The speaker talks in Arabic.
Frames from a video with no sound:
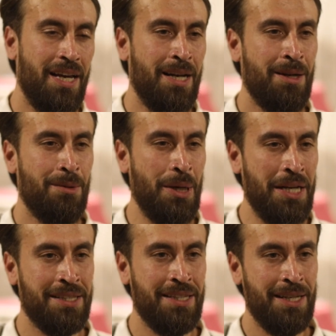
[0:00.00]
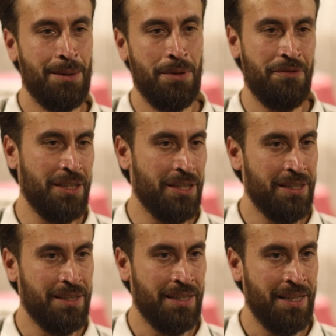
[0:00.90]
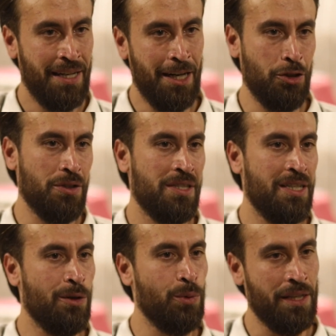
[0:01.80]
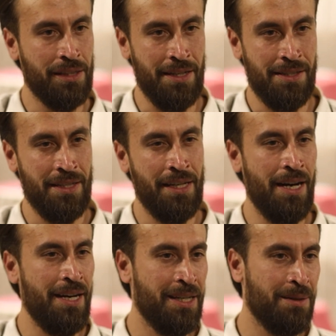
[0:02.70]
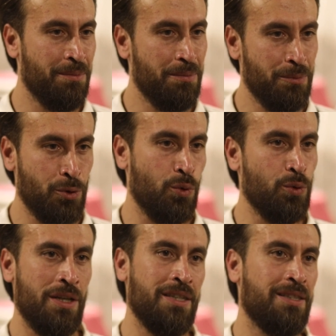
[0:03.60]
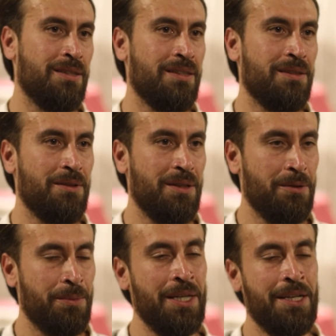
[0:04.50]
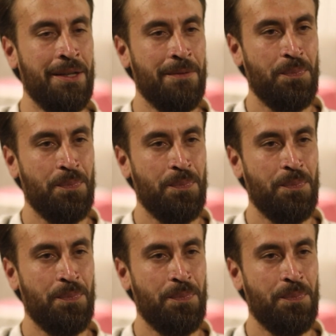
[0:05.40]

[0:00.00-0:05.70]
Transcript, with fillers: البلد بفترة عشر سنين أو 13 سنة عانى من ضغوطات كبيرة